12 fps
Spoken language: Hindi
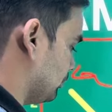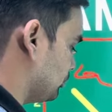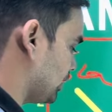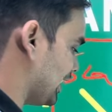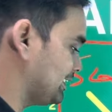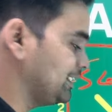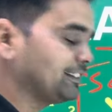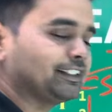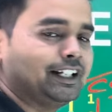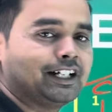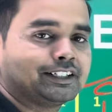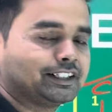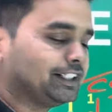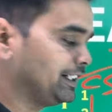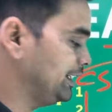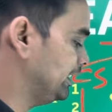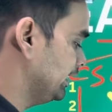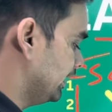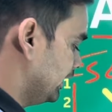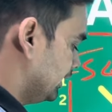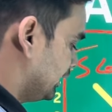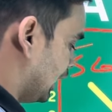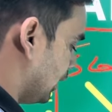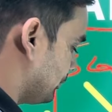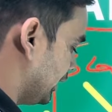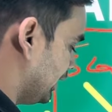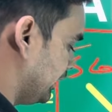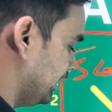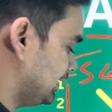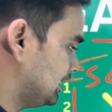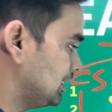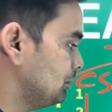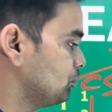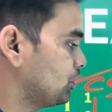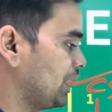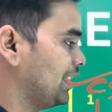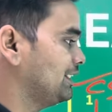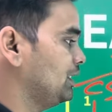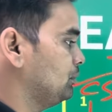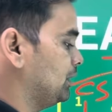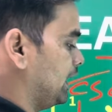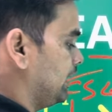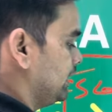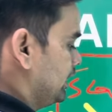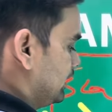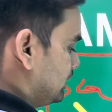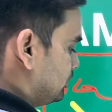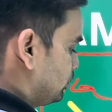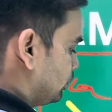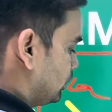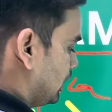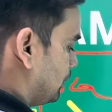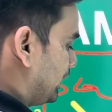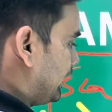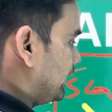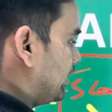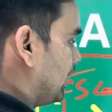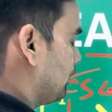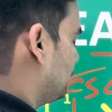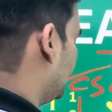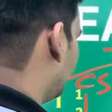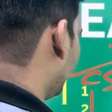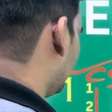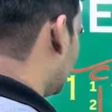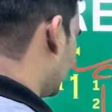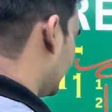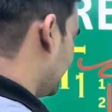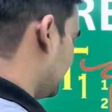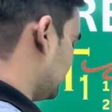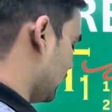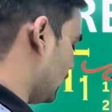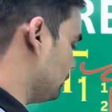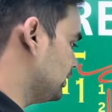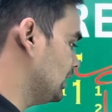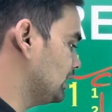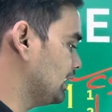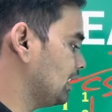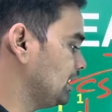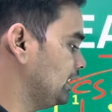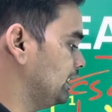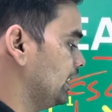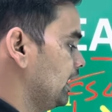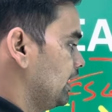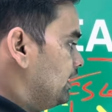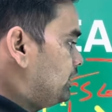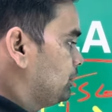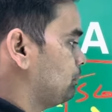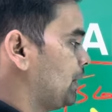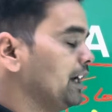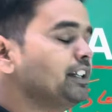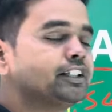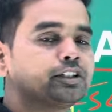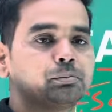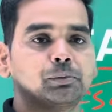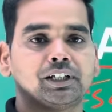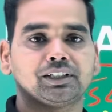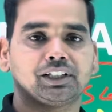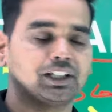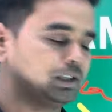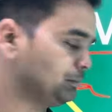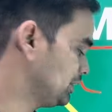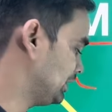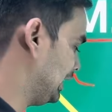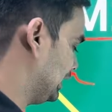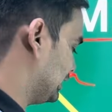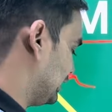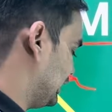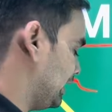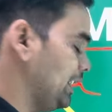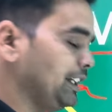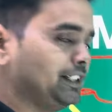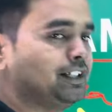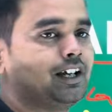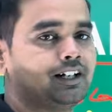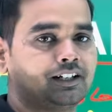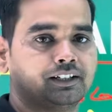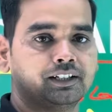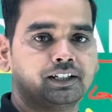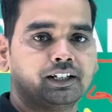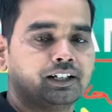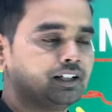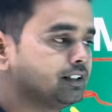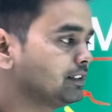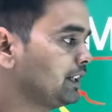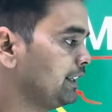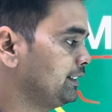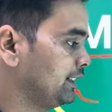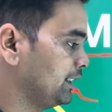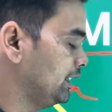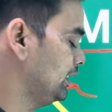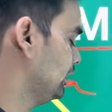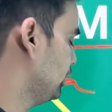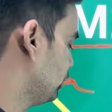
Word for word: हम कैसे सेलेक्ट करें यहाँ पे एक टीम कैसे बनाए जो कि हमारा यहाँ पे ग्यारह है यहाँ भी ग्यारह है इस बाईस में से हमें सेलेक्ट करना है ग्यारह कैसे करें